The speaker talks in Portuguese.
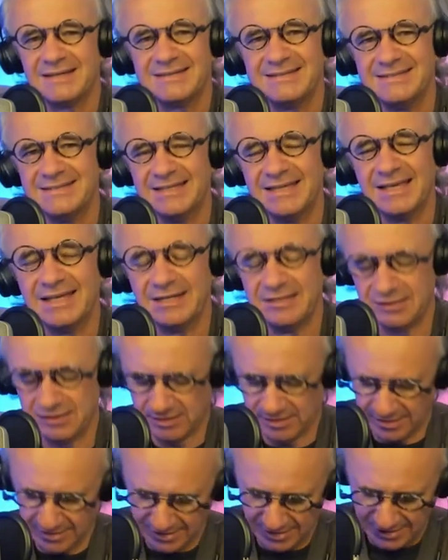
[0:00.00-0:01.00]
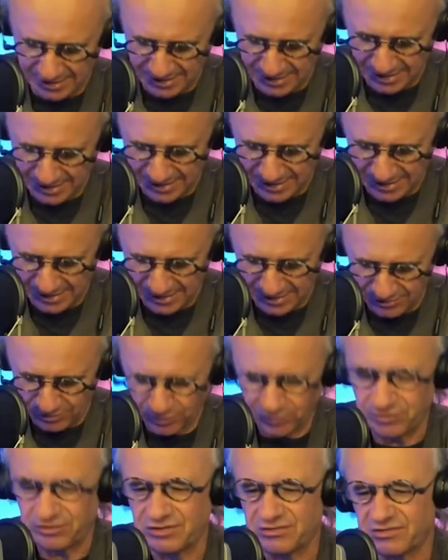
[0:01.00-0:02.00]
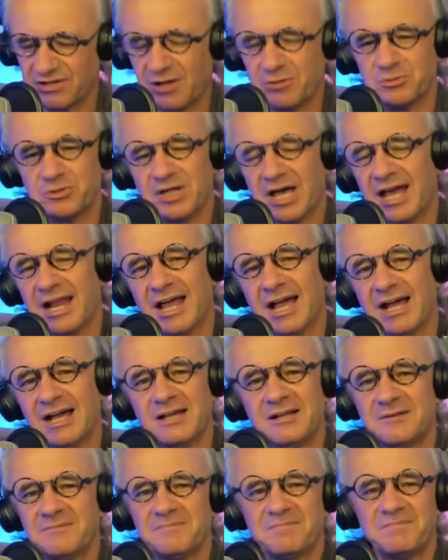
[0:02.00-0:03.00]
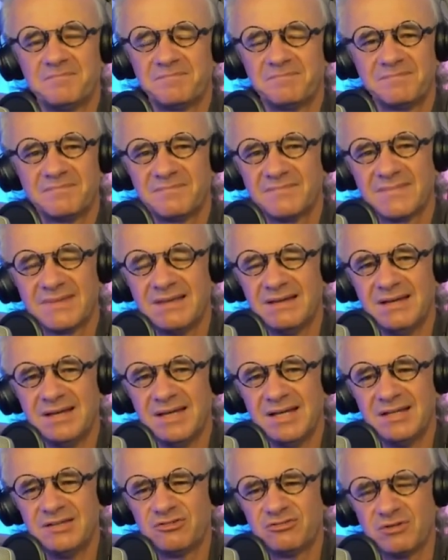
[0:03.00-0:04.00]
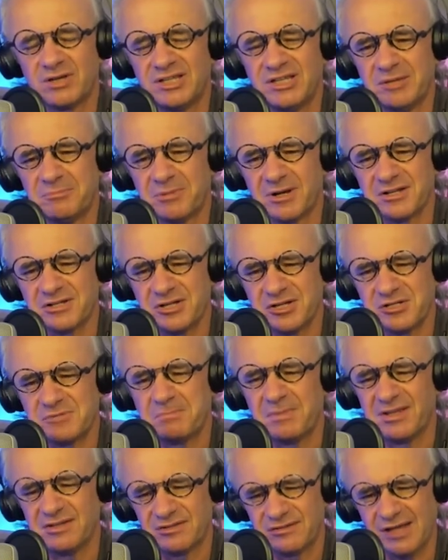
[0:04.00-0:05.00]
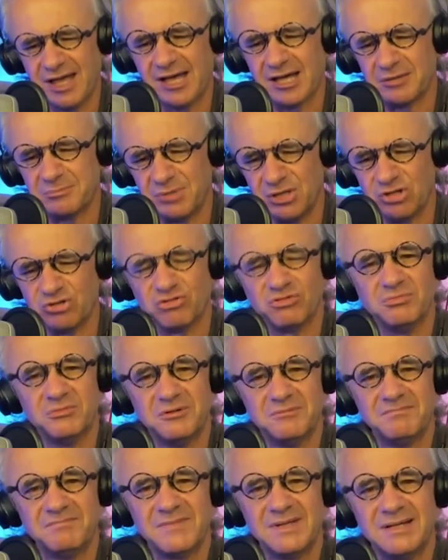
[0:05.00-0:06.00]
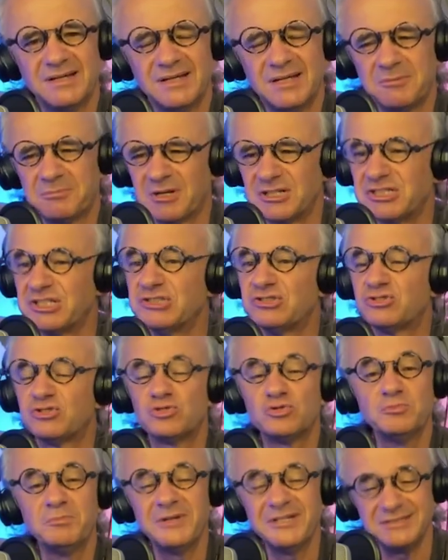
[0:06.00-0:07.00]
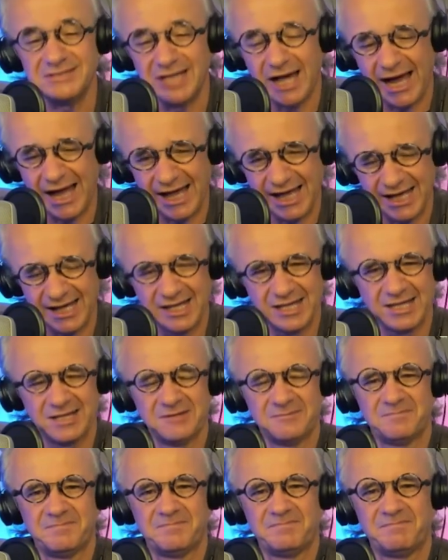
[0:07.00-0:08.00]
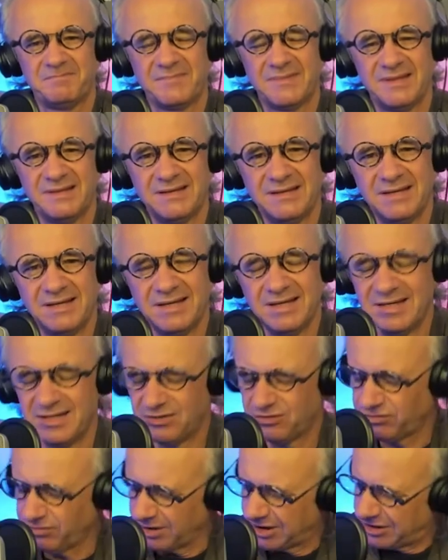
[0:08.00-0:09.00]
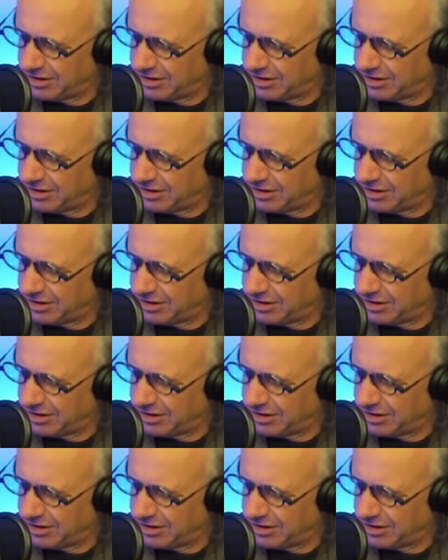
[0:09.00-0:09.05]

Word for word: e Ele os exaltará. Isso aqui é para a gente pensar mesmo, é para a gente sublinhar. Isso